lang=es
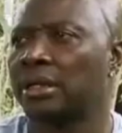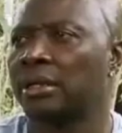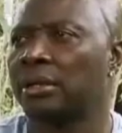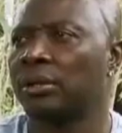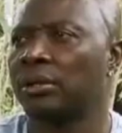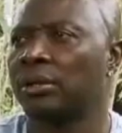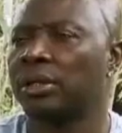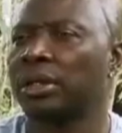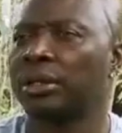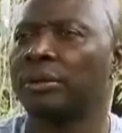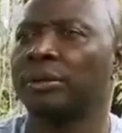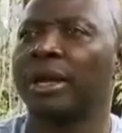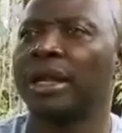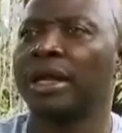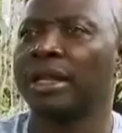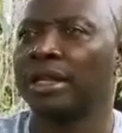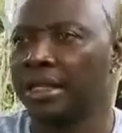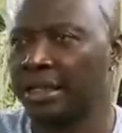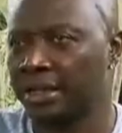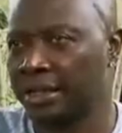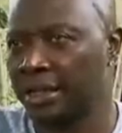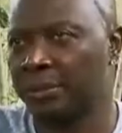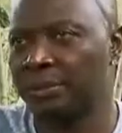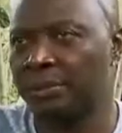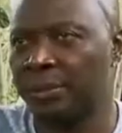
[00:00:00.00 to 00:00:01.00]
los rivales
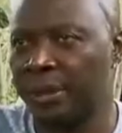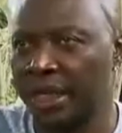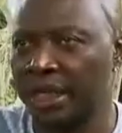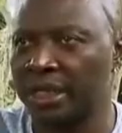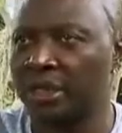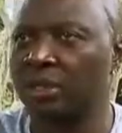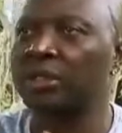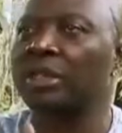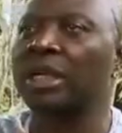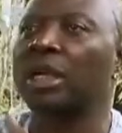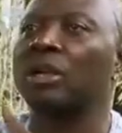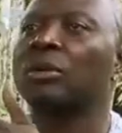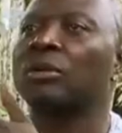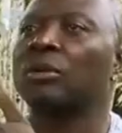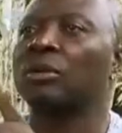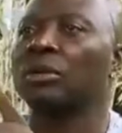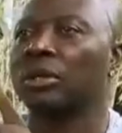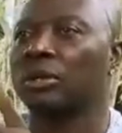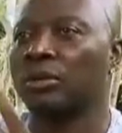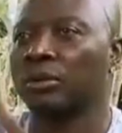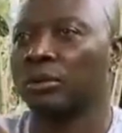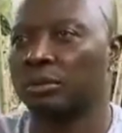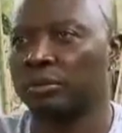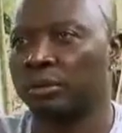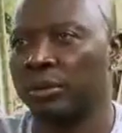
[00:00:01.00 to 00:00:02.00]
de esa empresa, o sea,
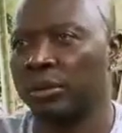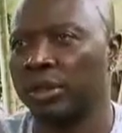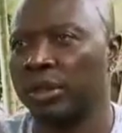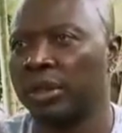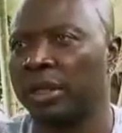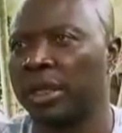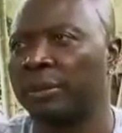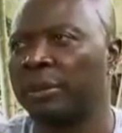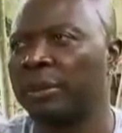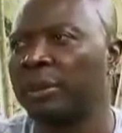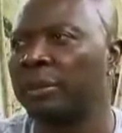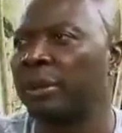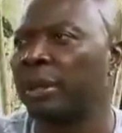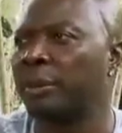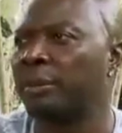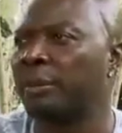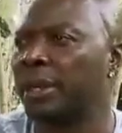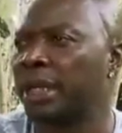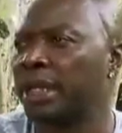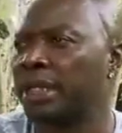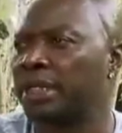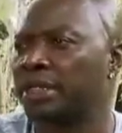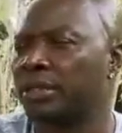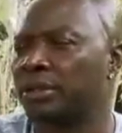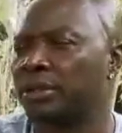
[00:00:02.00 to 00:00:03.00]
la misma
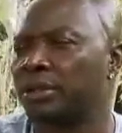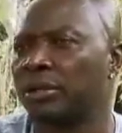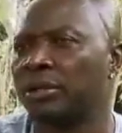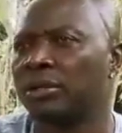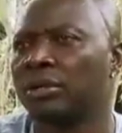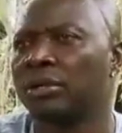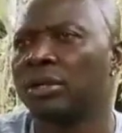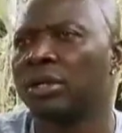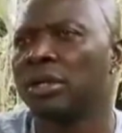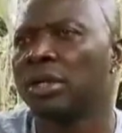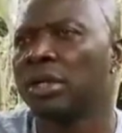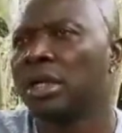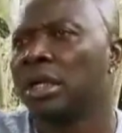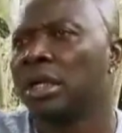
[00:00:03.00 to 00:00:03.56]
empresa y todo.